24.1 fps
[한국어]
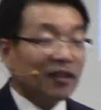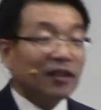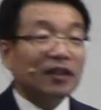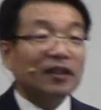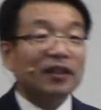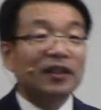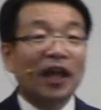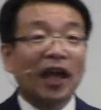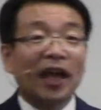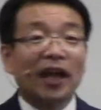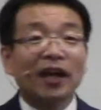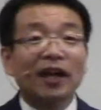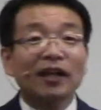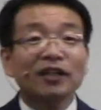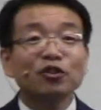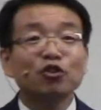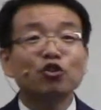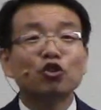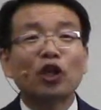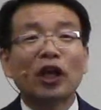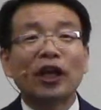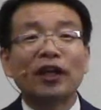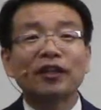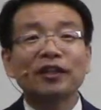내가
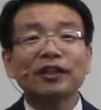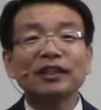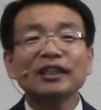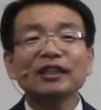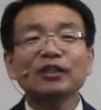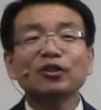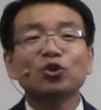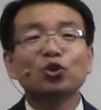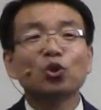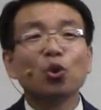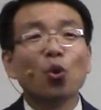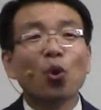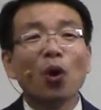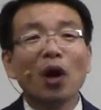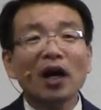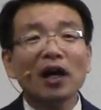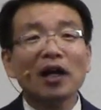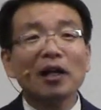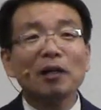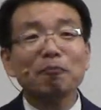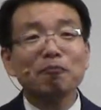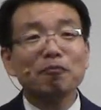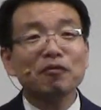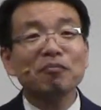죄를
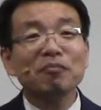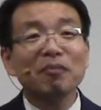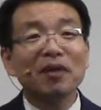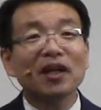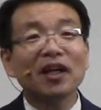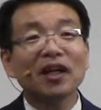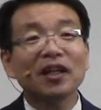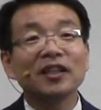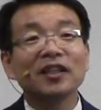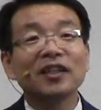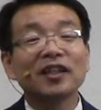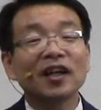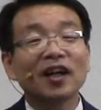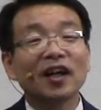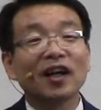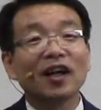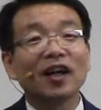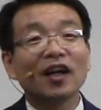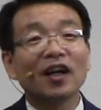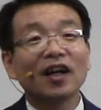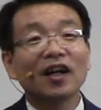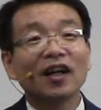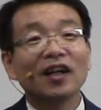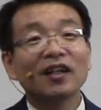좋아할 뿐만
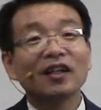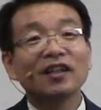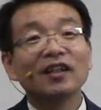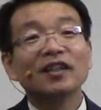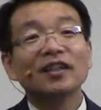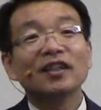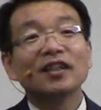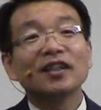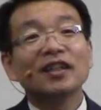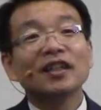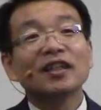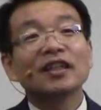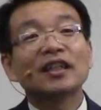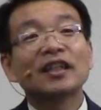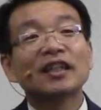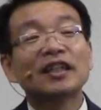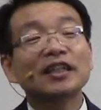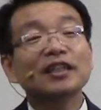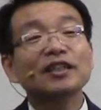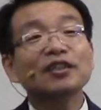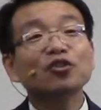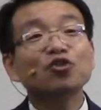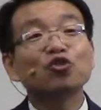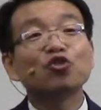아니라
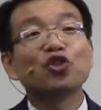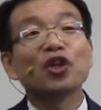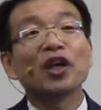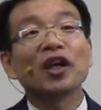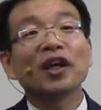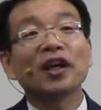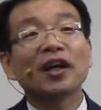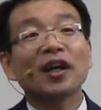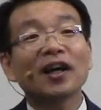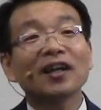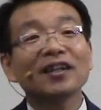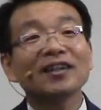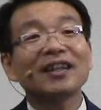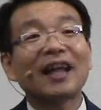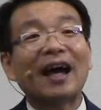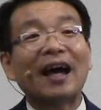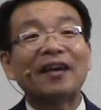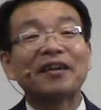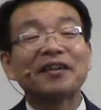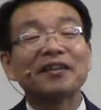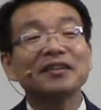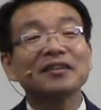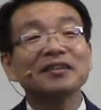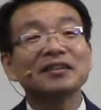그 죄가
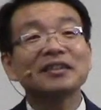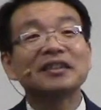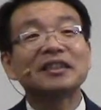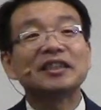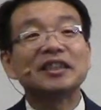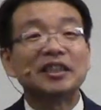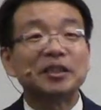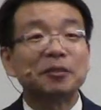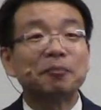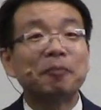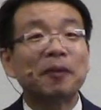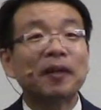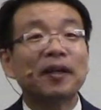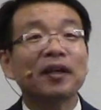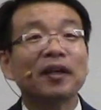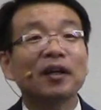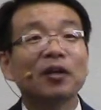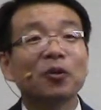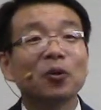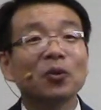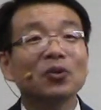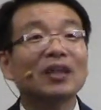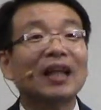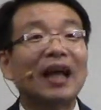나를
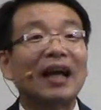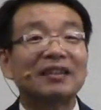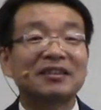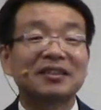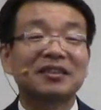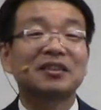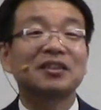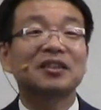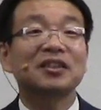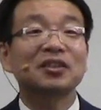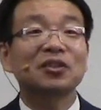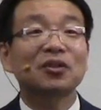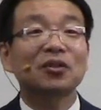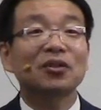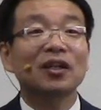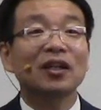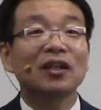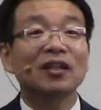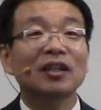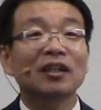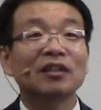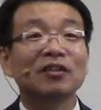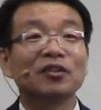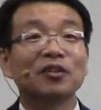지배하고
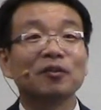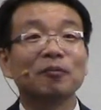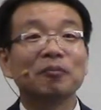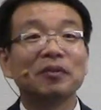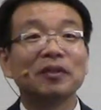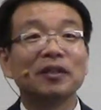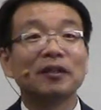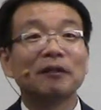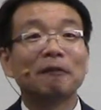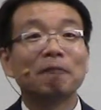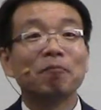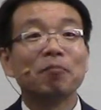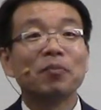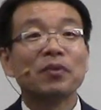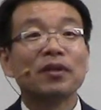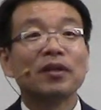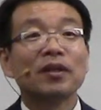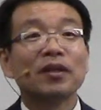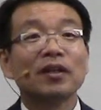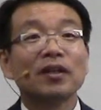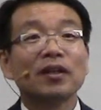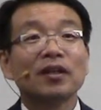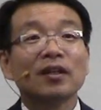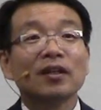다스리더라라는 겁니다.
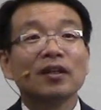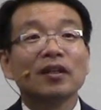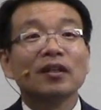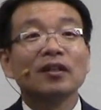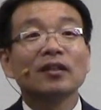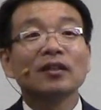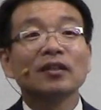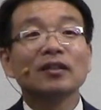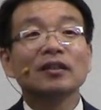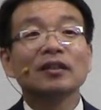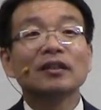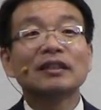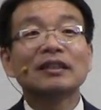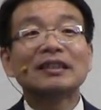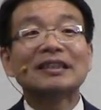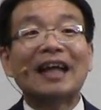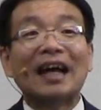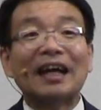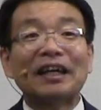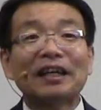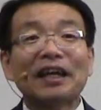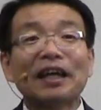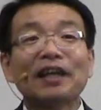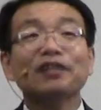어,
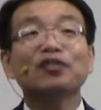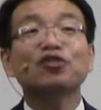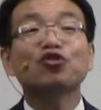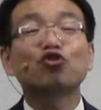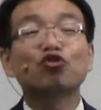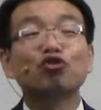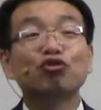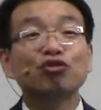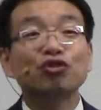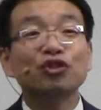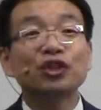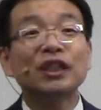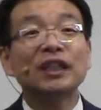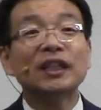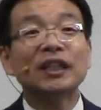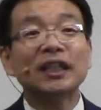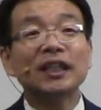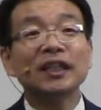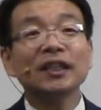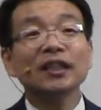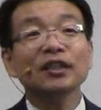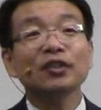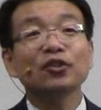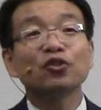나의
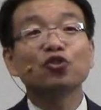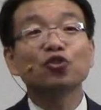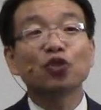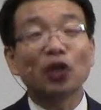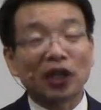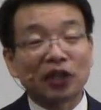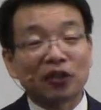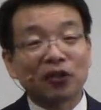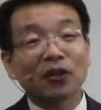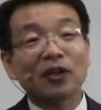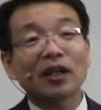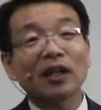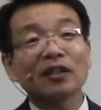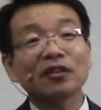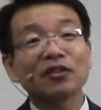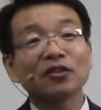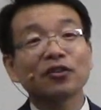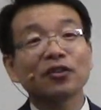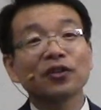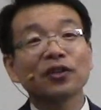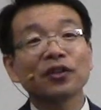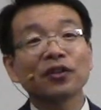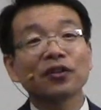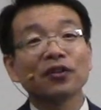주인이 죄더라는
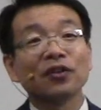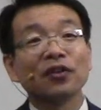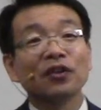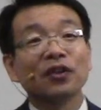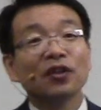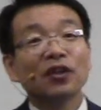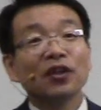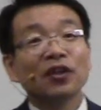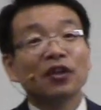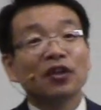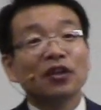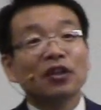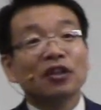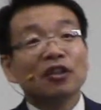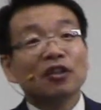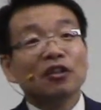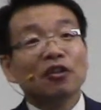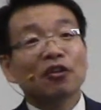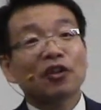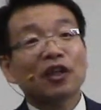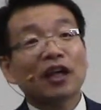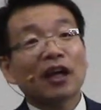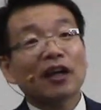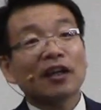거예요.
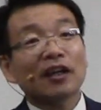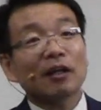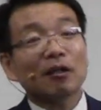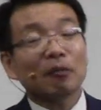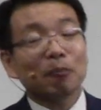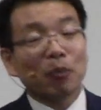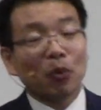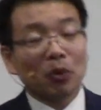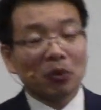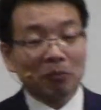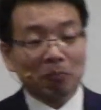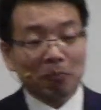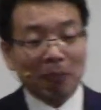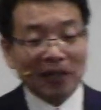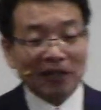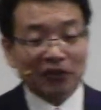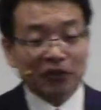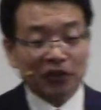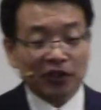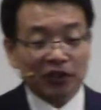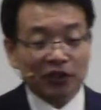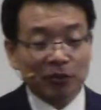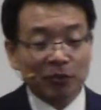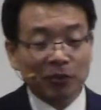여기 아까 본
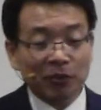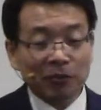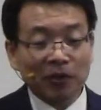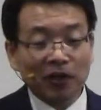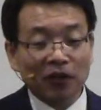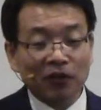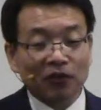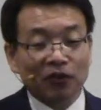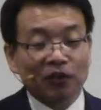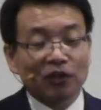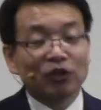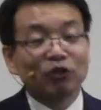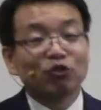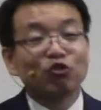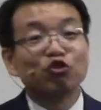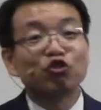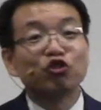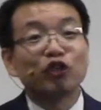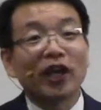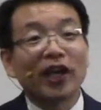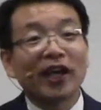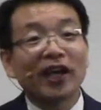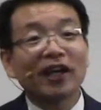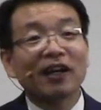8절에서 보면
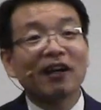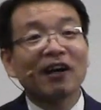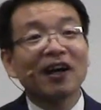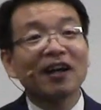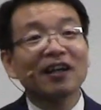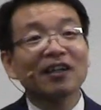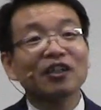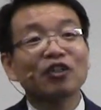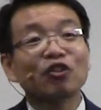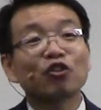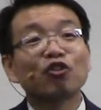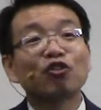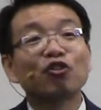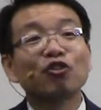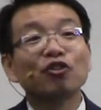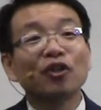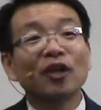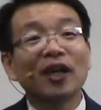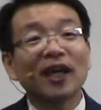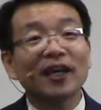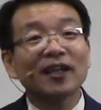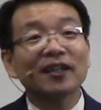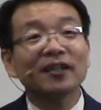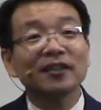죄가
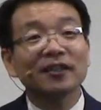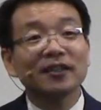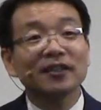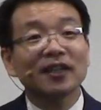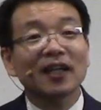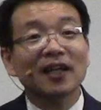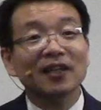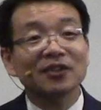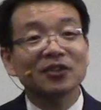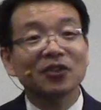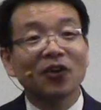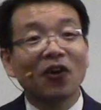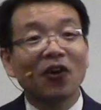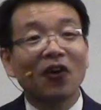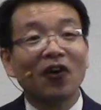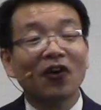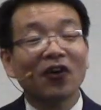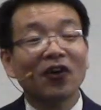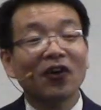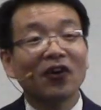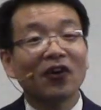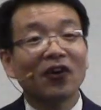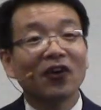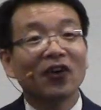기회를
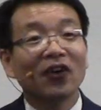타서